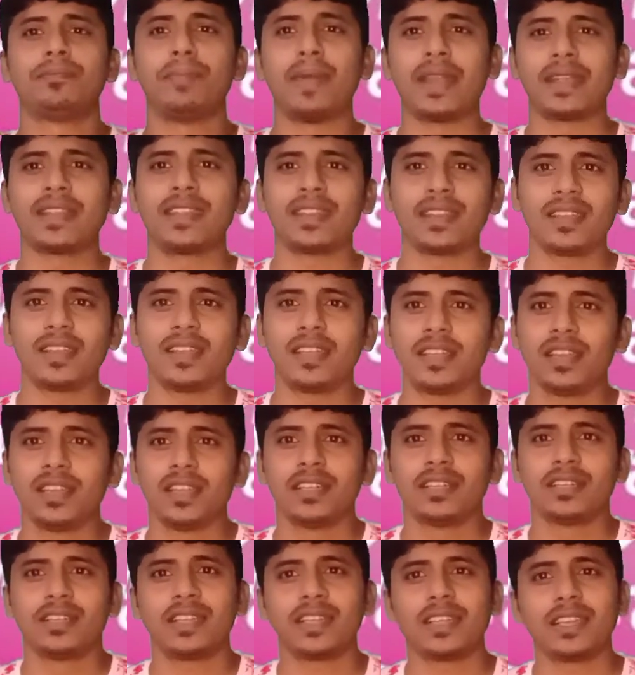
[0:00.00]
मटेरियल
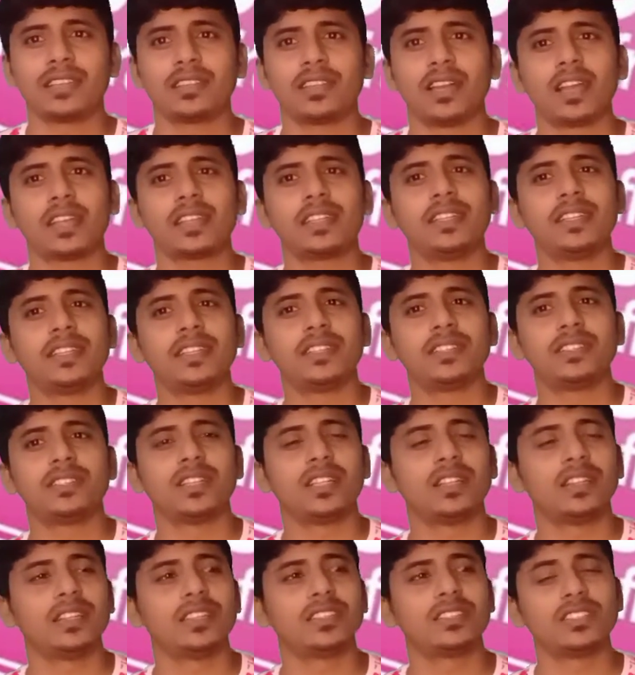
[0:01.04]
ठीक है ताकि ये
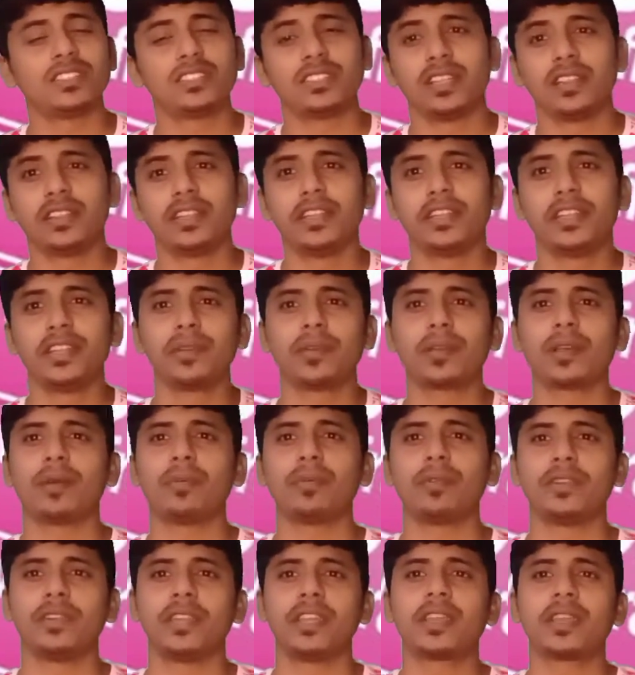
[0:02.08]
जल्दी से जल्दी
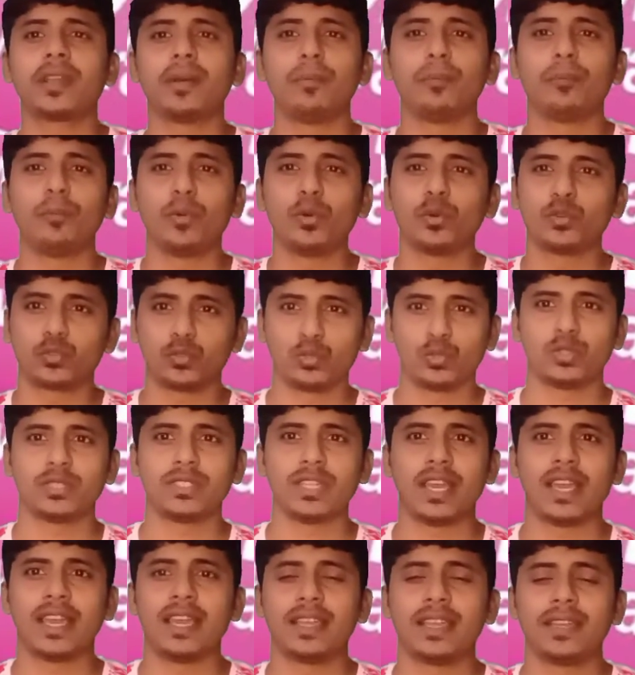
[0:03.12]
डिकम्पोज हो
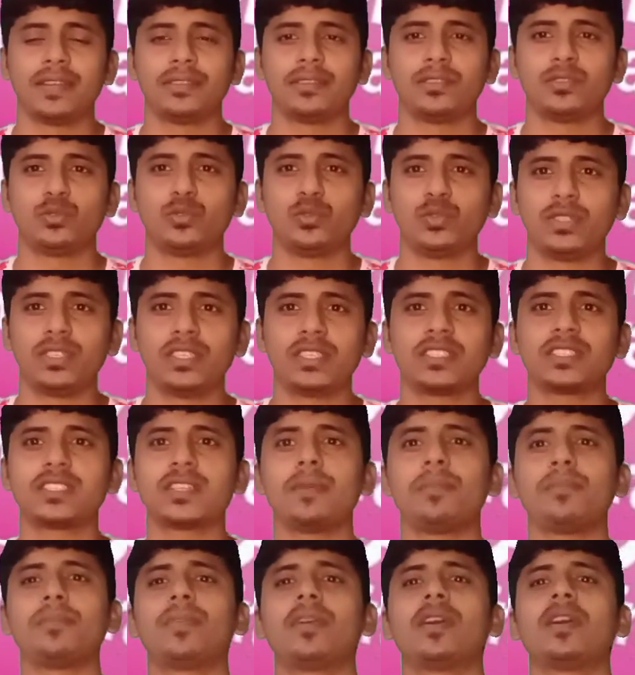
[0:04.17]
जाए तो ये
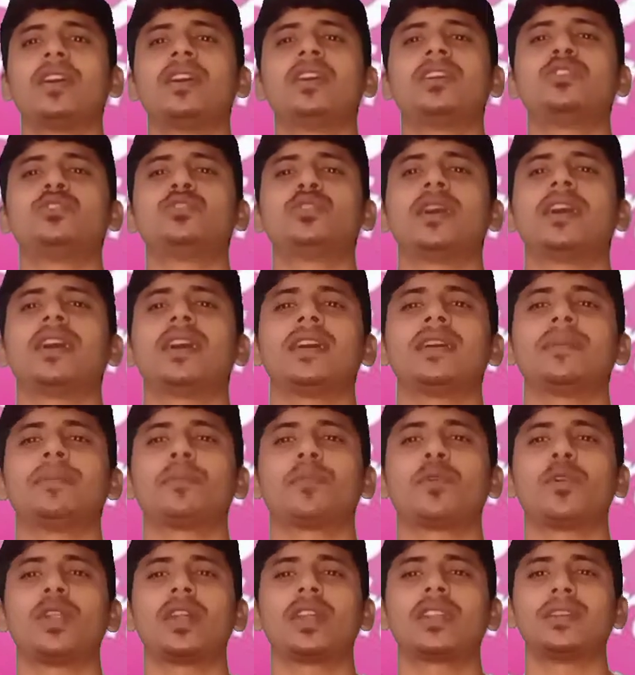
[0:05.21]
सब जो है
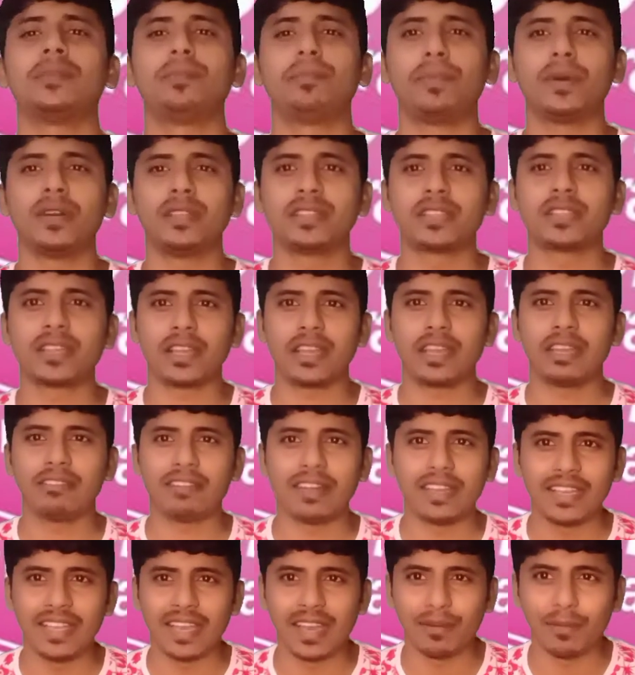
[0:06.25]
प्रोडक्ट बंद करने
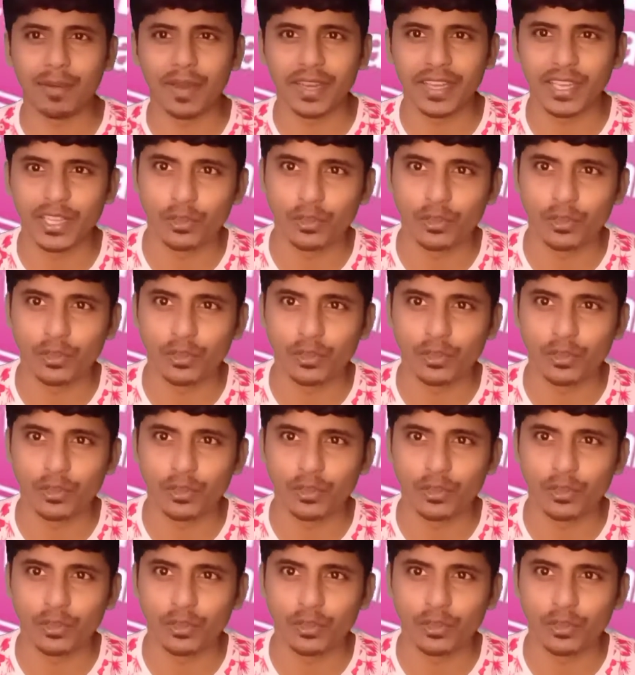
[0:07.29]
वाली हम